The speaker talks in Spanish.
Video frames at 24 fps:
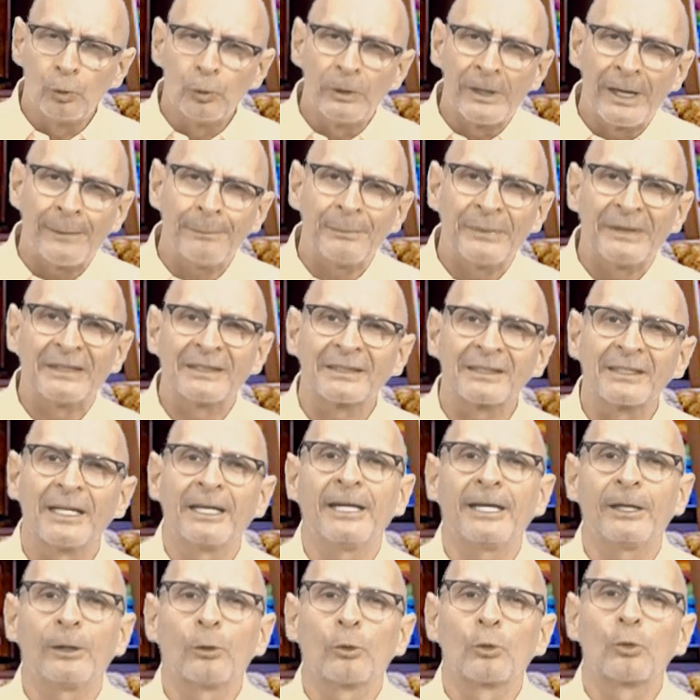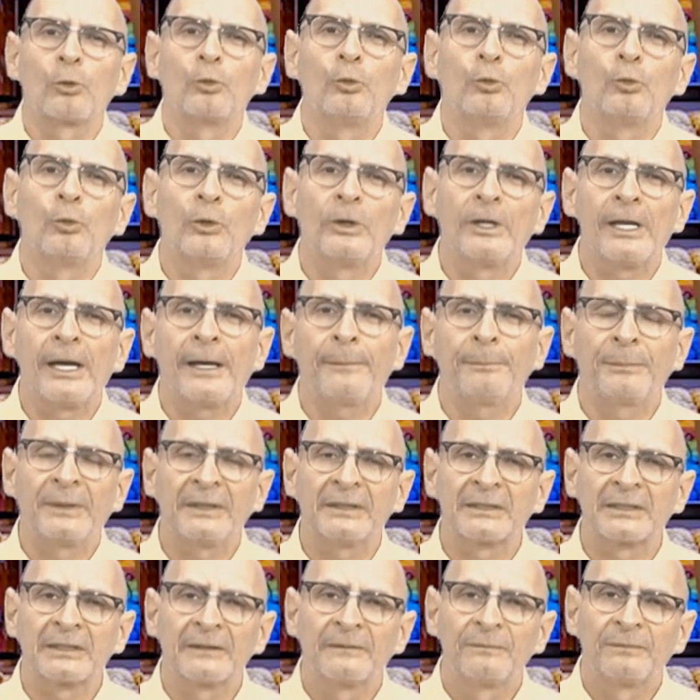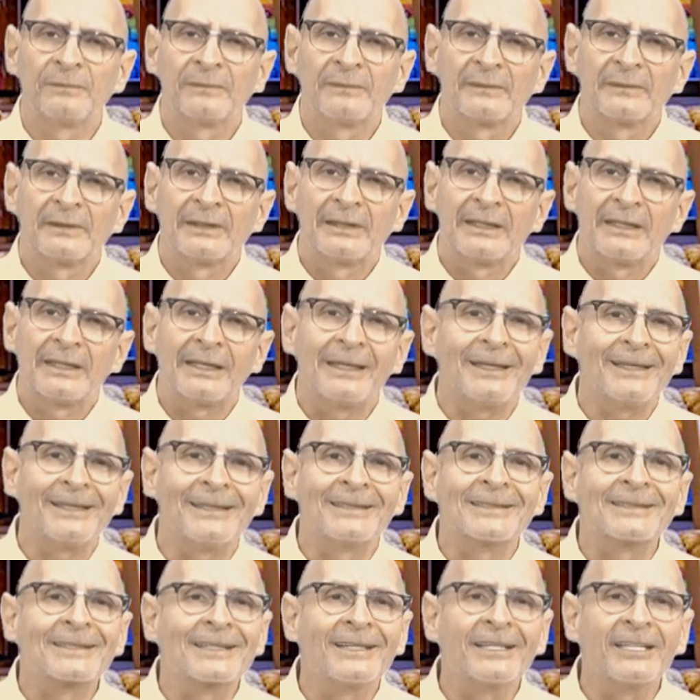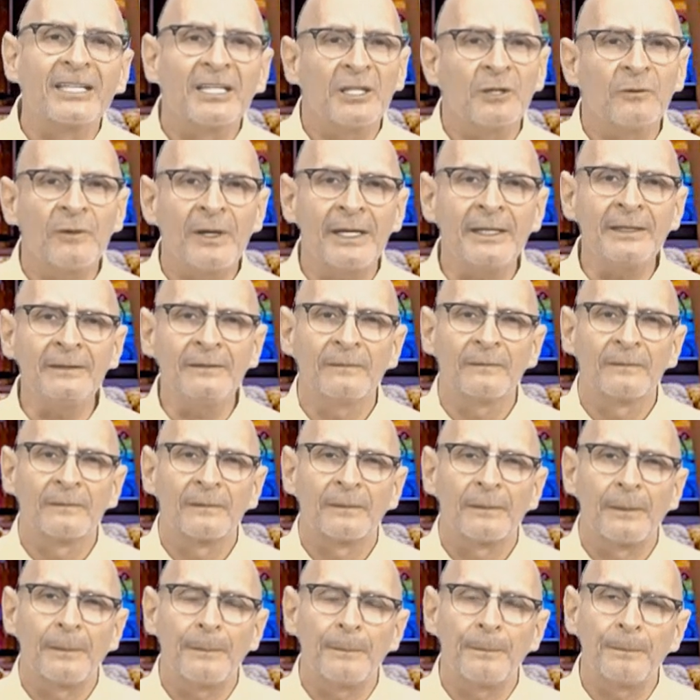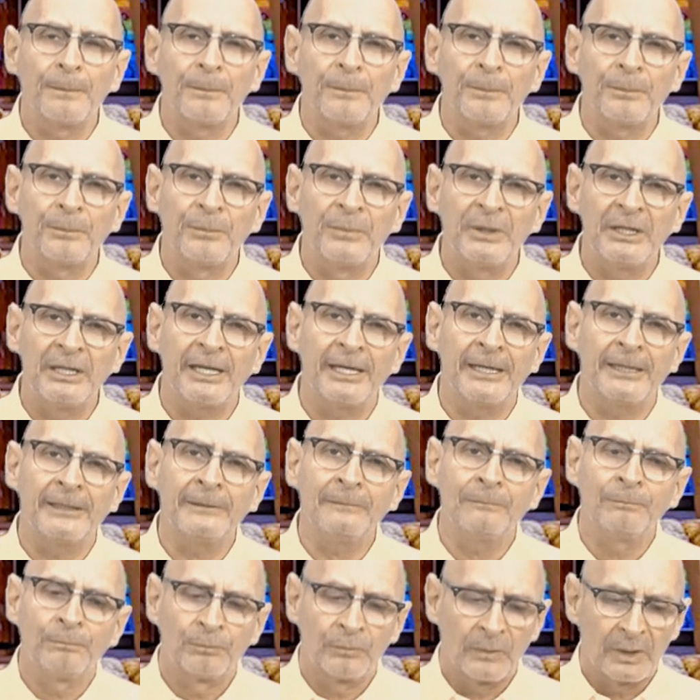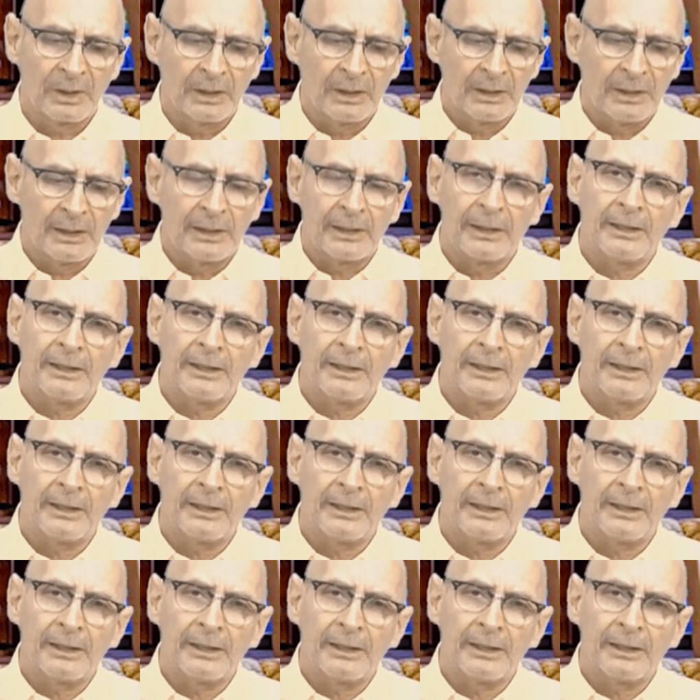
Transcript: con un lapicero, con un lápiz, escriban bien